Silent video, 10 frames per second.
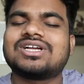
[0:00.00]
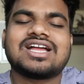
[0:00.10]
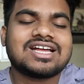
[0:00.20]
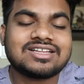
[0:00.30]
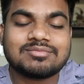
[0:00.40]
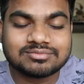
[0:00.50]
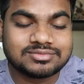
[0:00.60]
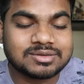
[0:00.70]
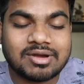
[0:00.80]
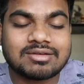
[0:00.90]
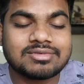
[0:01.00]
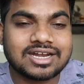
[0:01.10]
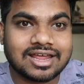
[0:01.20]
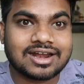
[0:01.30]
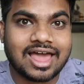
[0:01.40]
एकदम जबान भी
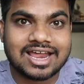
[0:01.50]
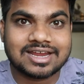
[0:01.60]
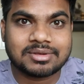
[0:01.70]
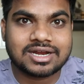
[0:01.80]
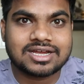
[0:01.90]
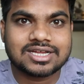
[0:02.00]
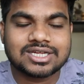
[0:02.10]
लड़खड़ा रहा है मेरा